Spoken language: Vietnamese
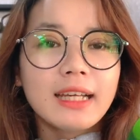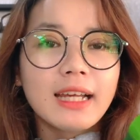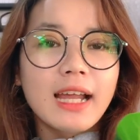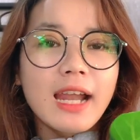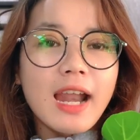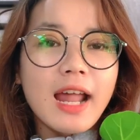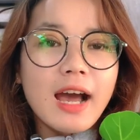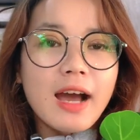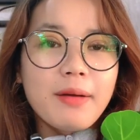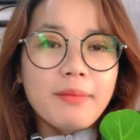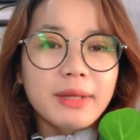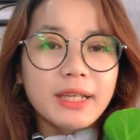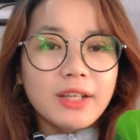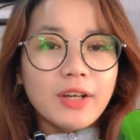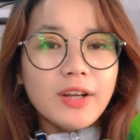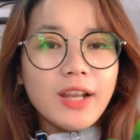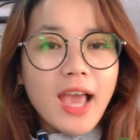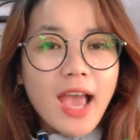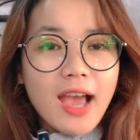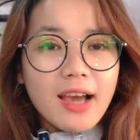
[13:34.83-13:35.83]
đó mình
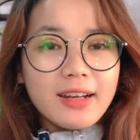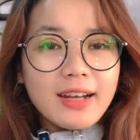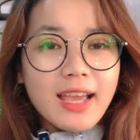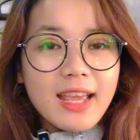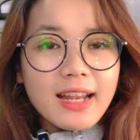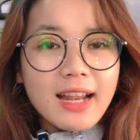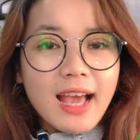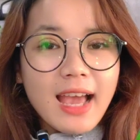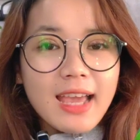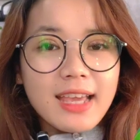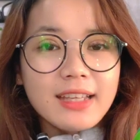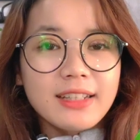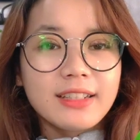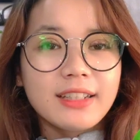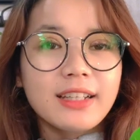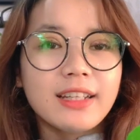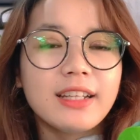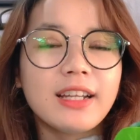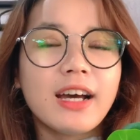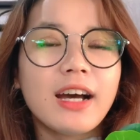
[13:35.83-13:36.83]
có để ở đây này
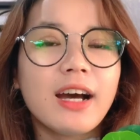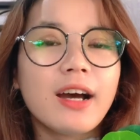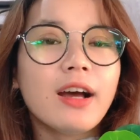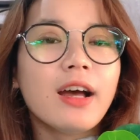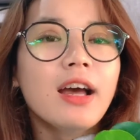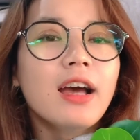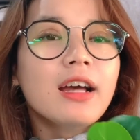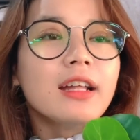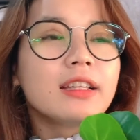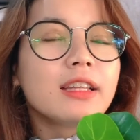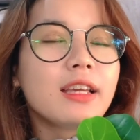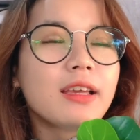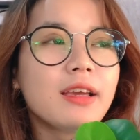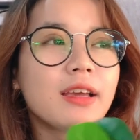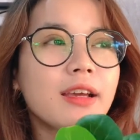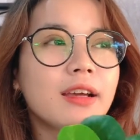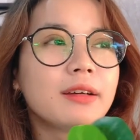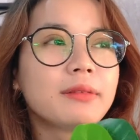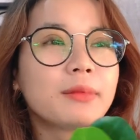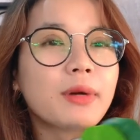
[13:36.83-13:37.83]
đó thì
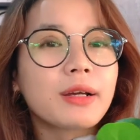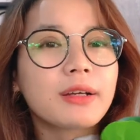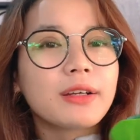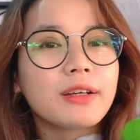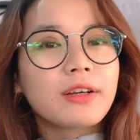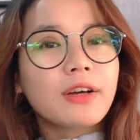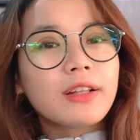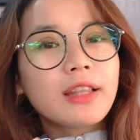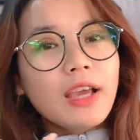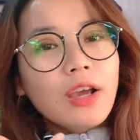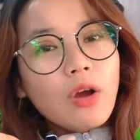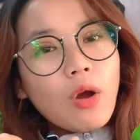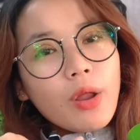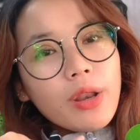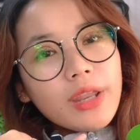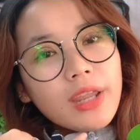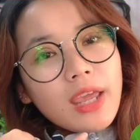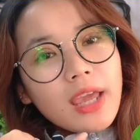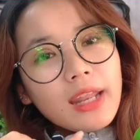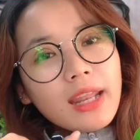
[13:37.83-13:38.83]
uh, mọi người có thể gọi
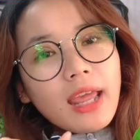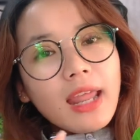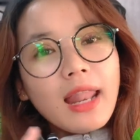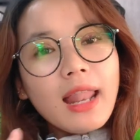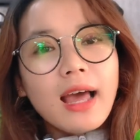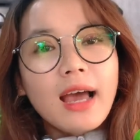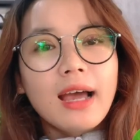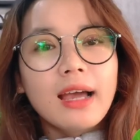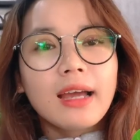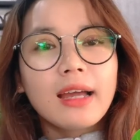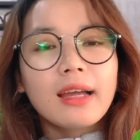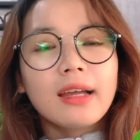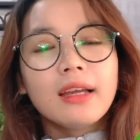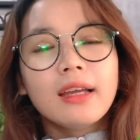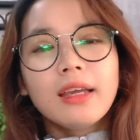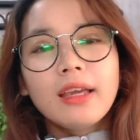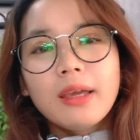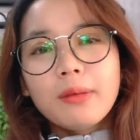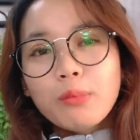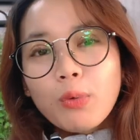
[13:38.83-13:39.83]
điện hay là
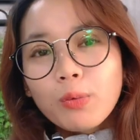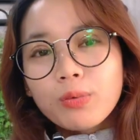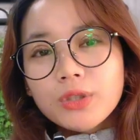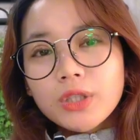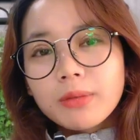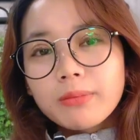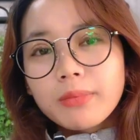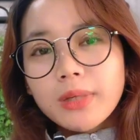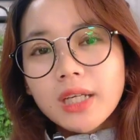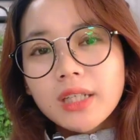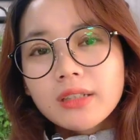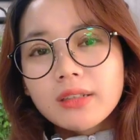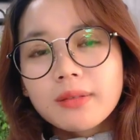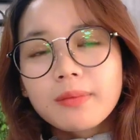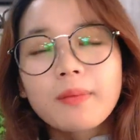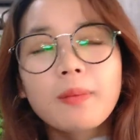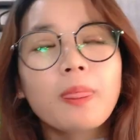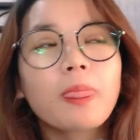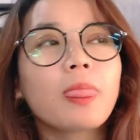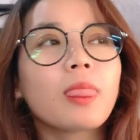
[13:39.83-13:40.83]
inbox cho mình
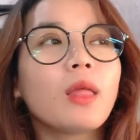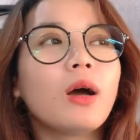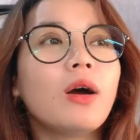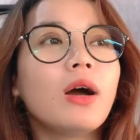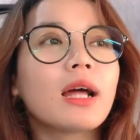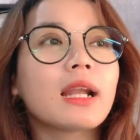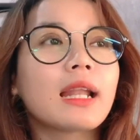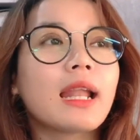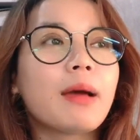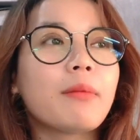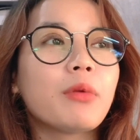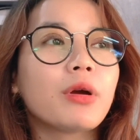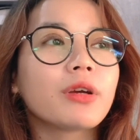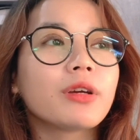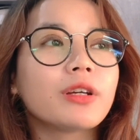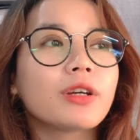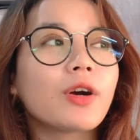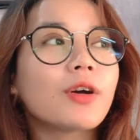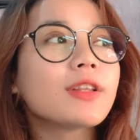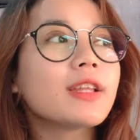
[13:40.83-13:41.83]
hoặc là mọi
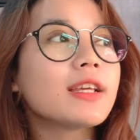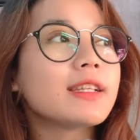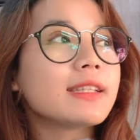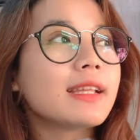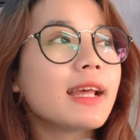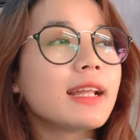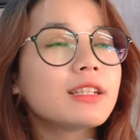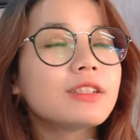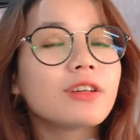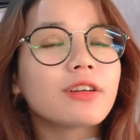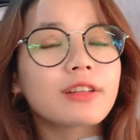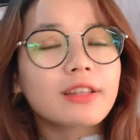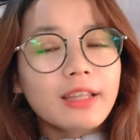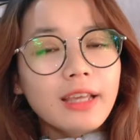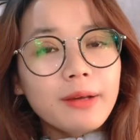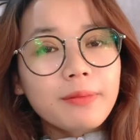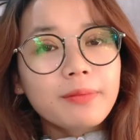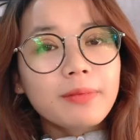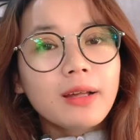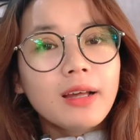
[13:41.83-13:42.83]
người có thể ra trực
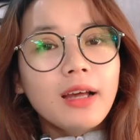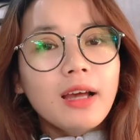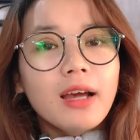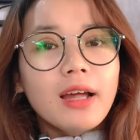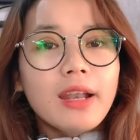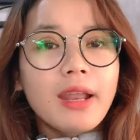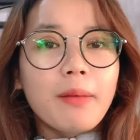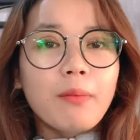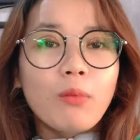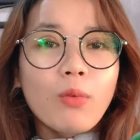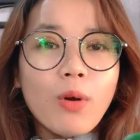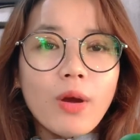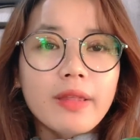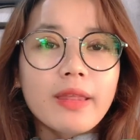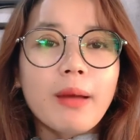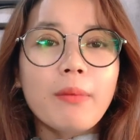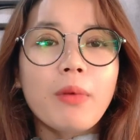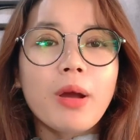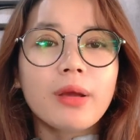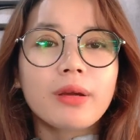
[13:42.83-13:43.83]
tiếp để mua
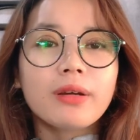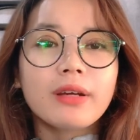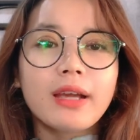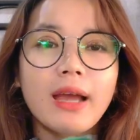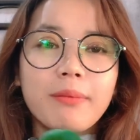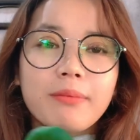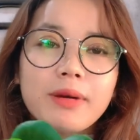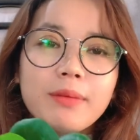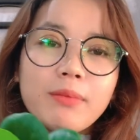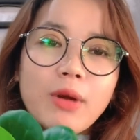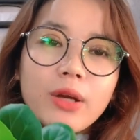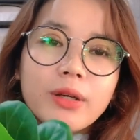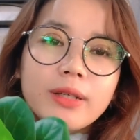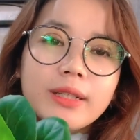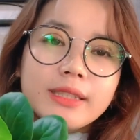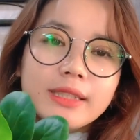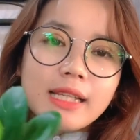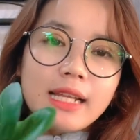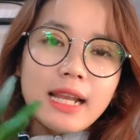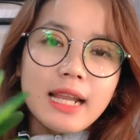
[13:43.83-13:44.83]
nha mọi người cảm ơn mọi
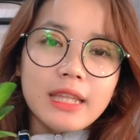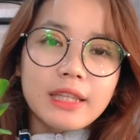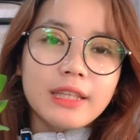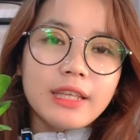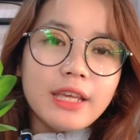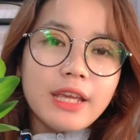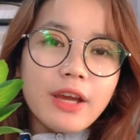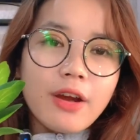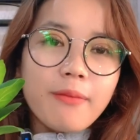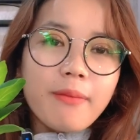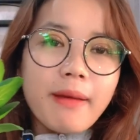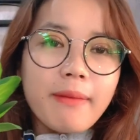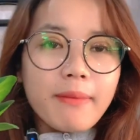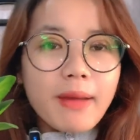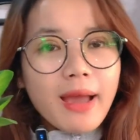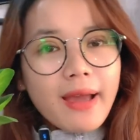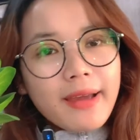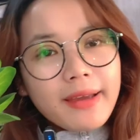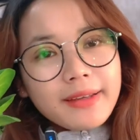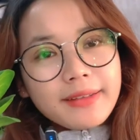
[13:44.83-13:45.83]
người rất là nhiều bye
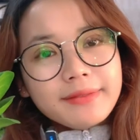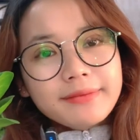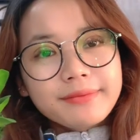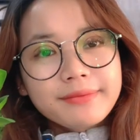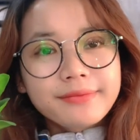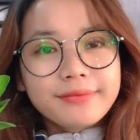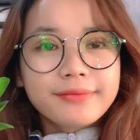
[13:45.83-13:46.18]
bye